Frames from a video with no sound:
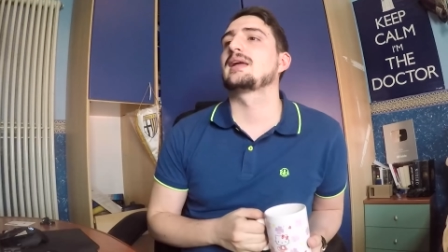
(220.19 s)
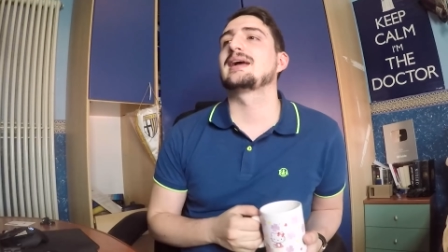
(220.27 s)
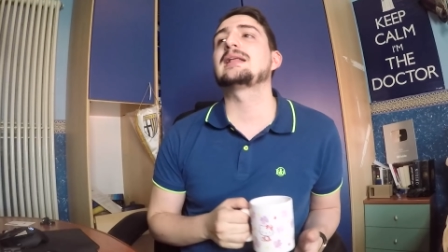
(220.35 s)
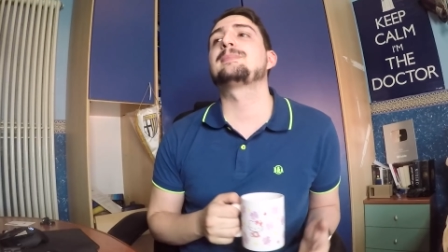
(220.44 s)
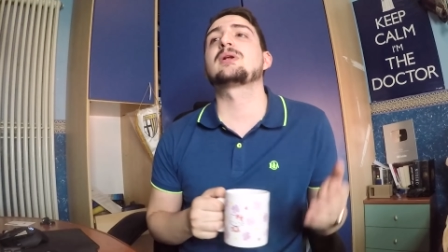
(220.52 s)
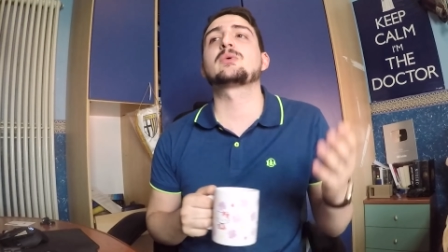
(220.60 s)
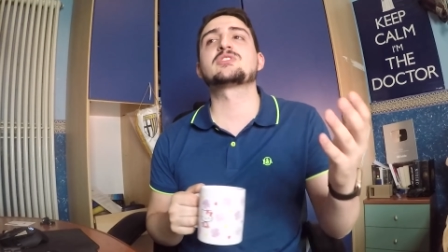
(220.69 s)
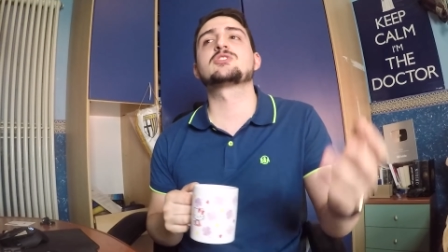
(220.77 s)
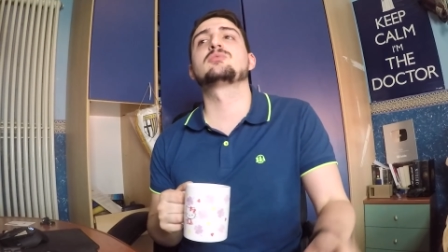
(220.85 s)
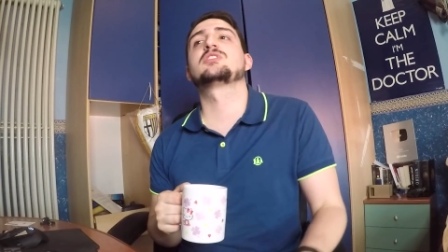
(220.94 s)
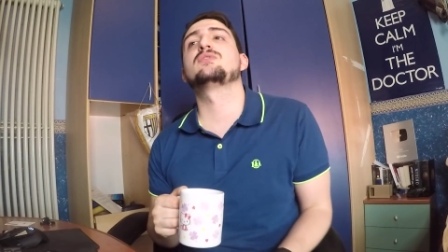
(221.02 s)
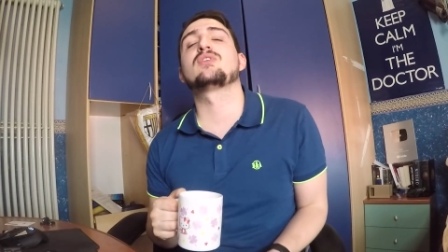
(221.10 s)
ed è per questo
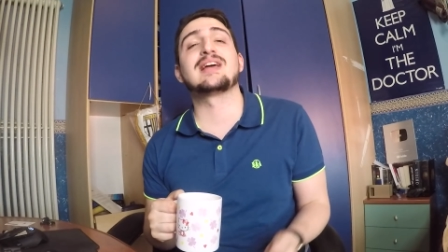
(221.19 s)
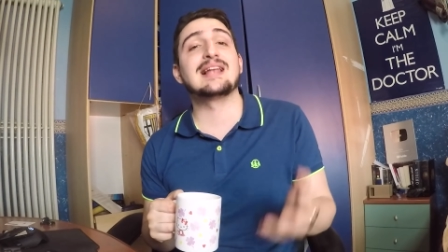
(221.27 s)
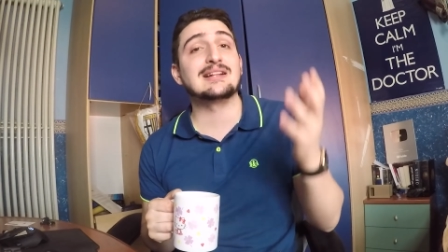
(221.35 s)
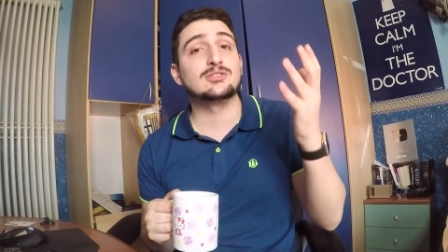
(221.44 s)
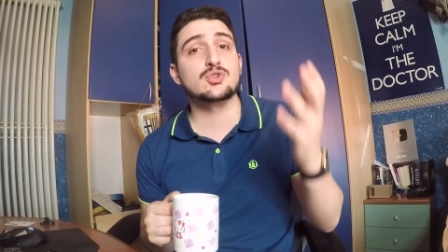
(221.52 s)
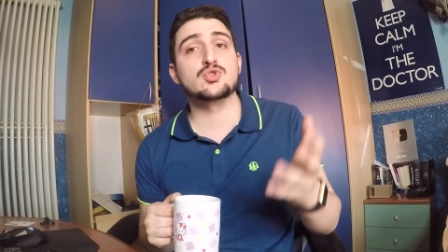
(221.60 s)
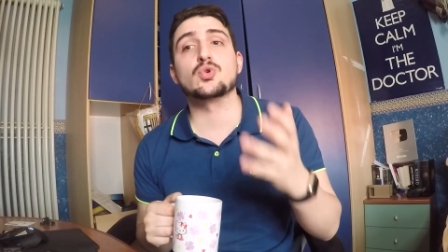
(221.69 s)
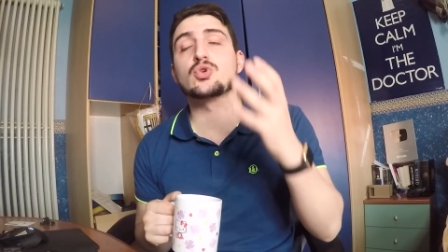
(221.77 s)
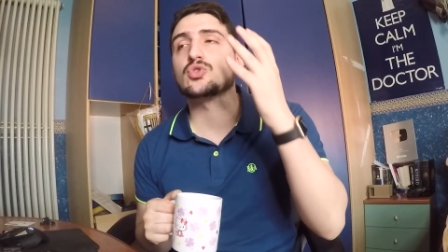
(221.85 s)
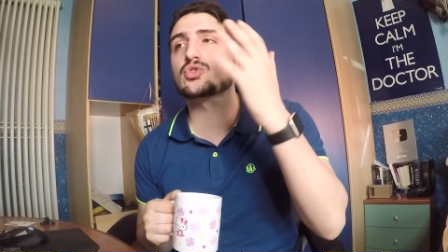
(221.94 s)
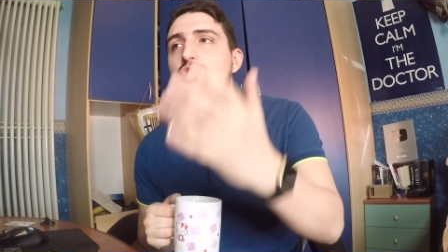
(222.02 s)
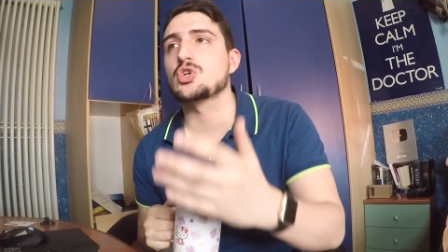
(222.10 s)
motivo che l'altro
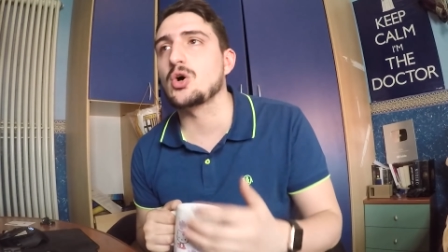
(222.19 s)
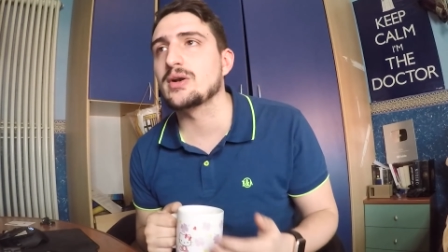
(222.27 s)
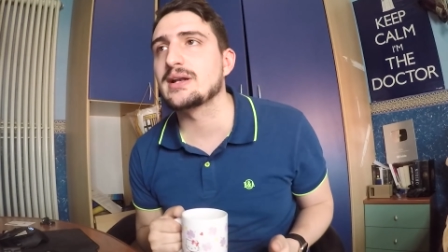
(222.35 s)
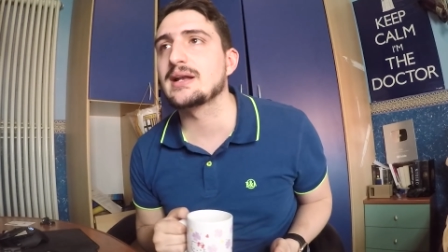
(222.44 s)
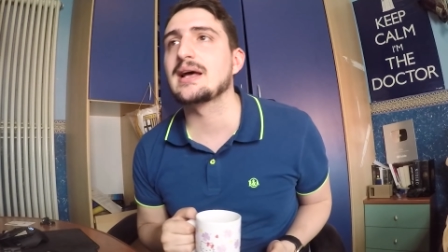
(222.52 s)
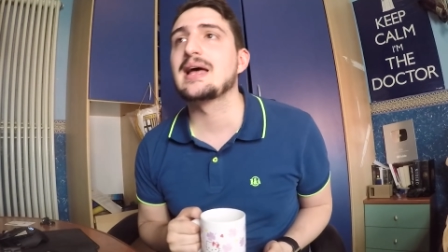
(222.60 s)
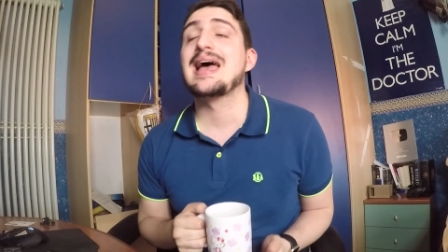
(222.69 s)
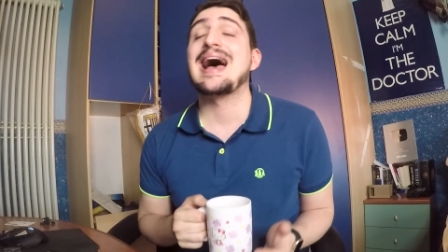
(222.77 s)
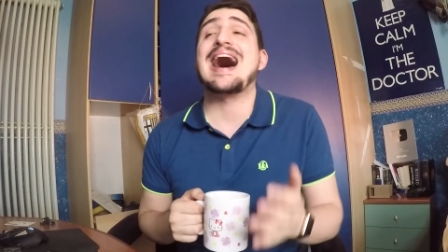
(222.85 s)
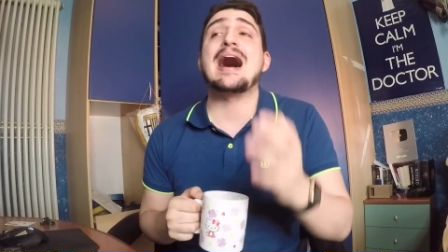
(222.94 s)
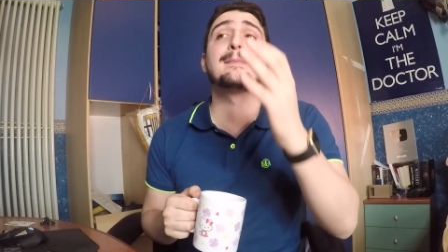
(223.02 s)
giorno Son ha